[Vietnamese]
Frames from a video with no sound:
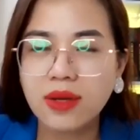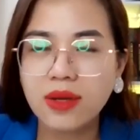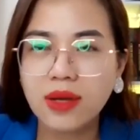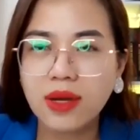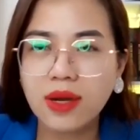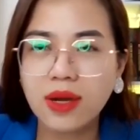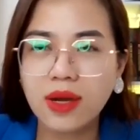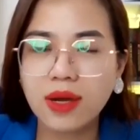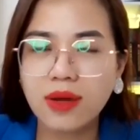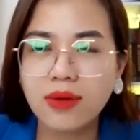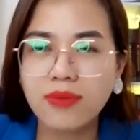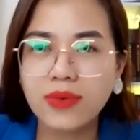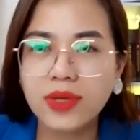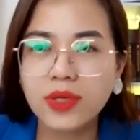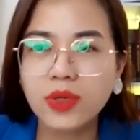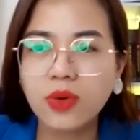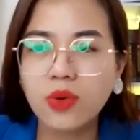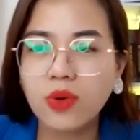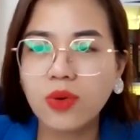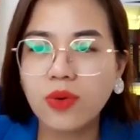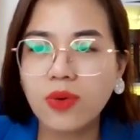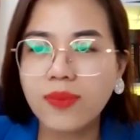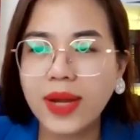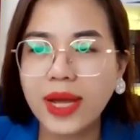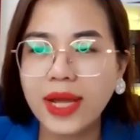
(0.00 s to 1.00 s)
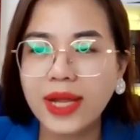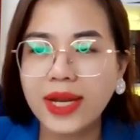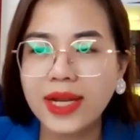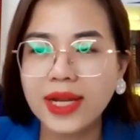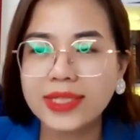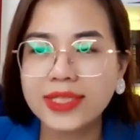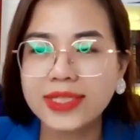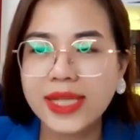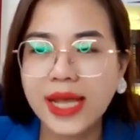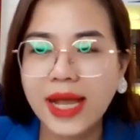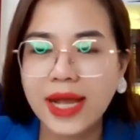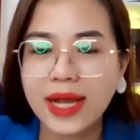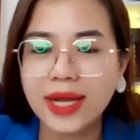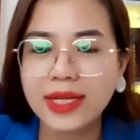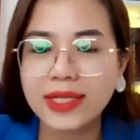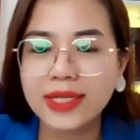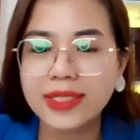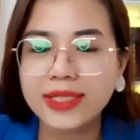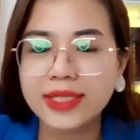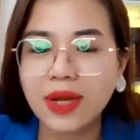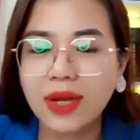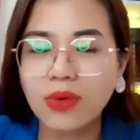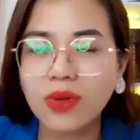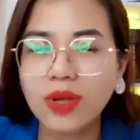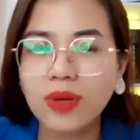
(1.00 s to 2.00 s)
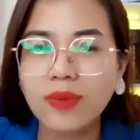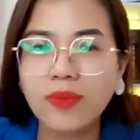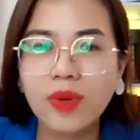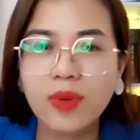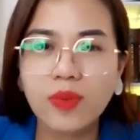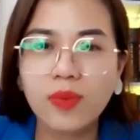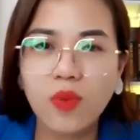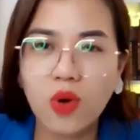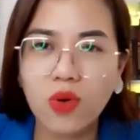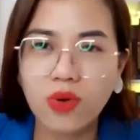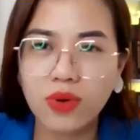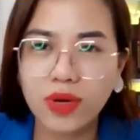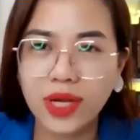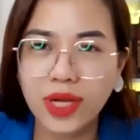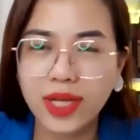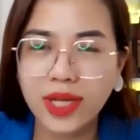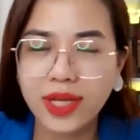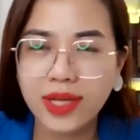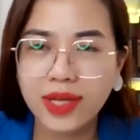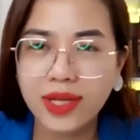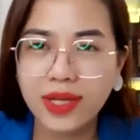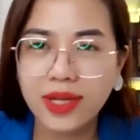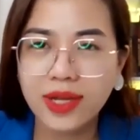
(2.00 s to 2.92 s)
à, ví dụ hôm nay là sáng ngày 6 tháng 11 đi